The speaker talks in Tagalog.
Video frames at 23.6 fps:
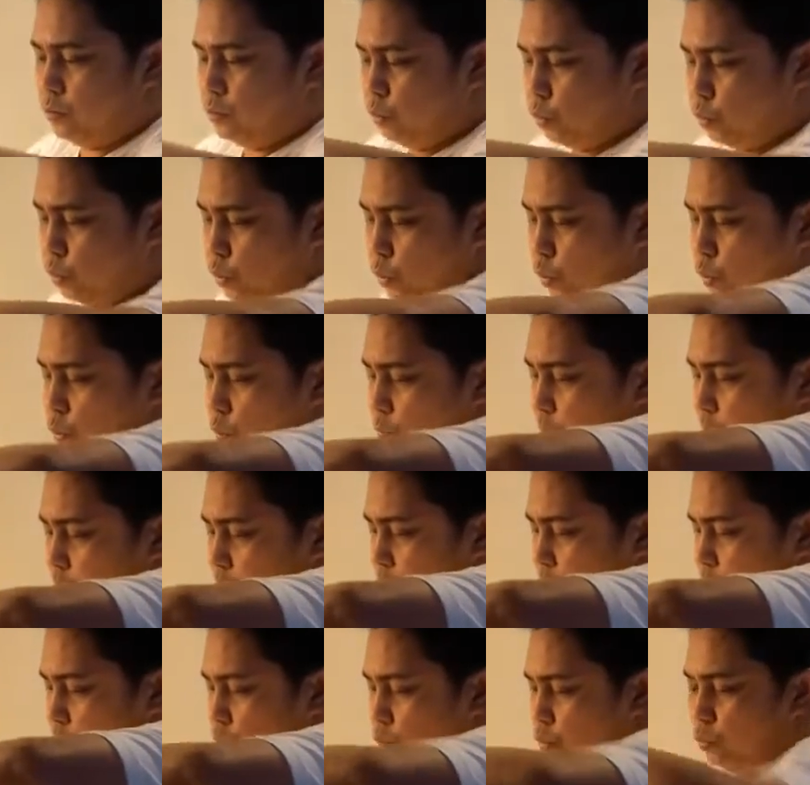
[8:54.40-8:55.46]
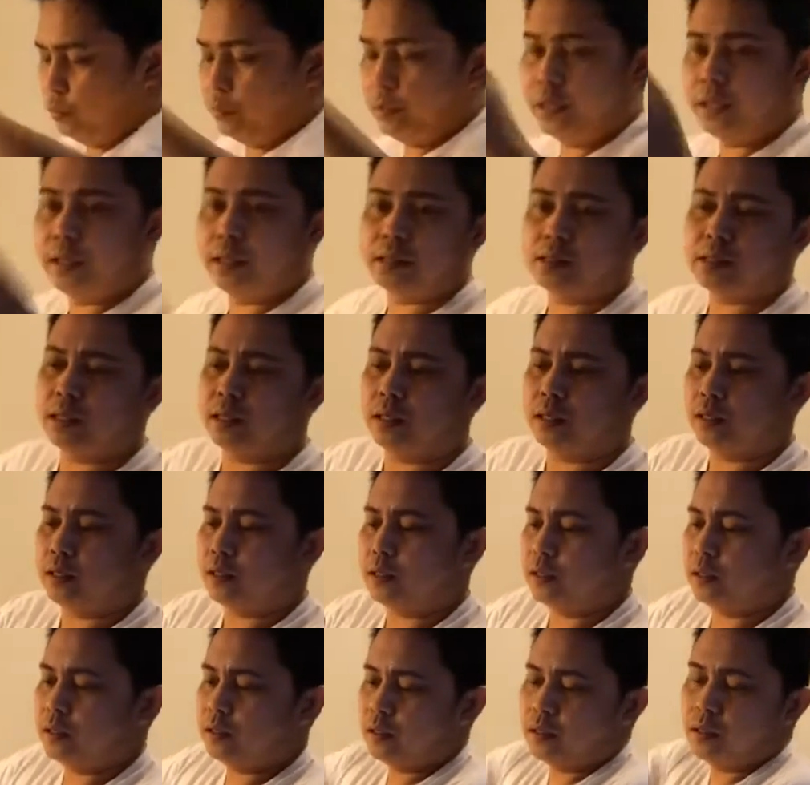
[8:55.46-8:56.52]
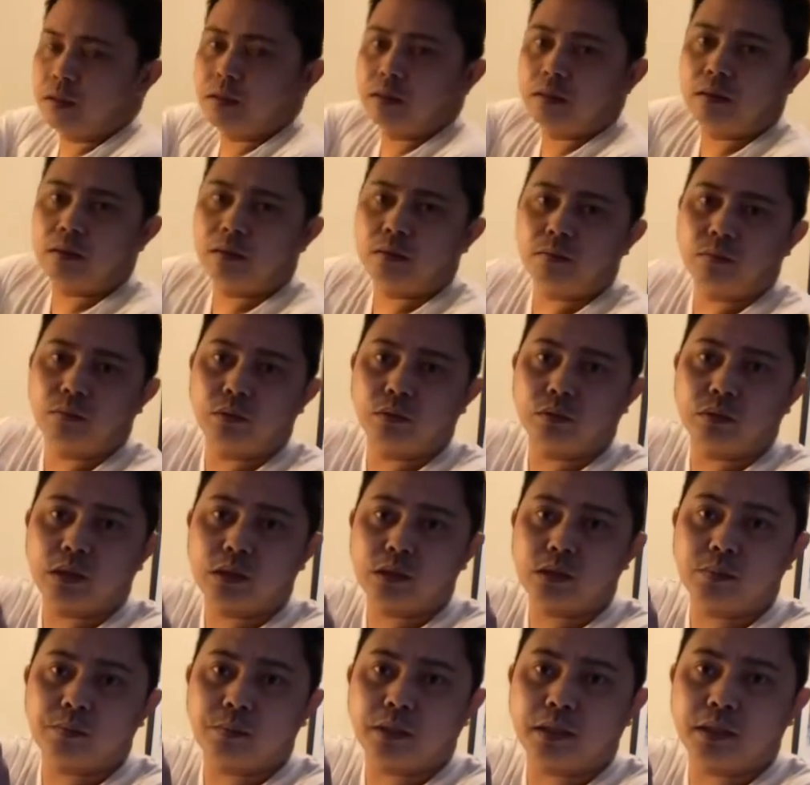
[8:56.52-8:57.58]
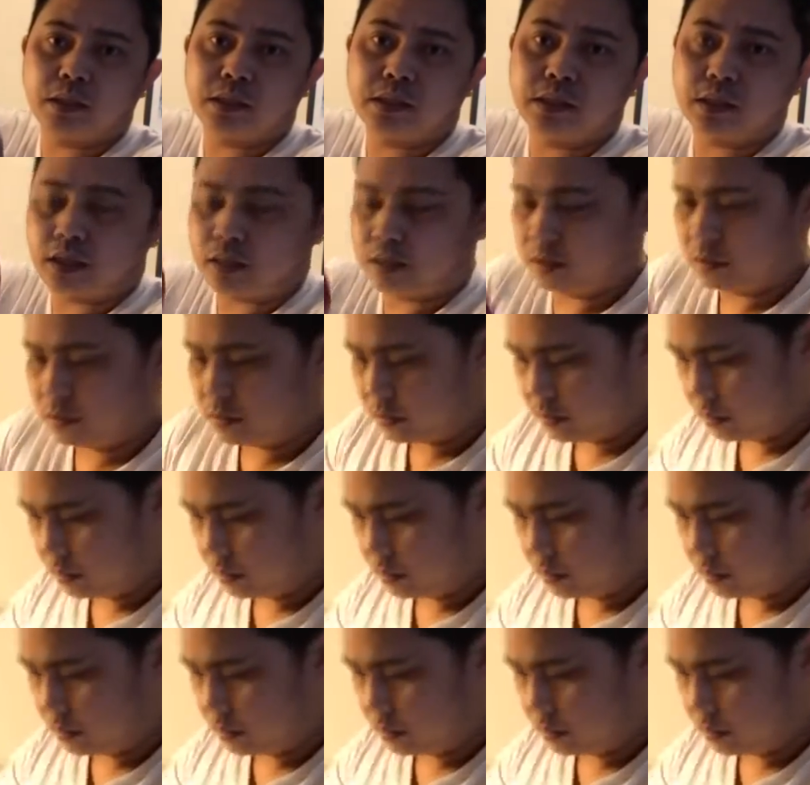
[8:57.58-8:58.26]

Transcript: tutulo pa rin yung tubig kasi butas pa rin siya.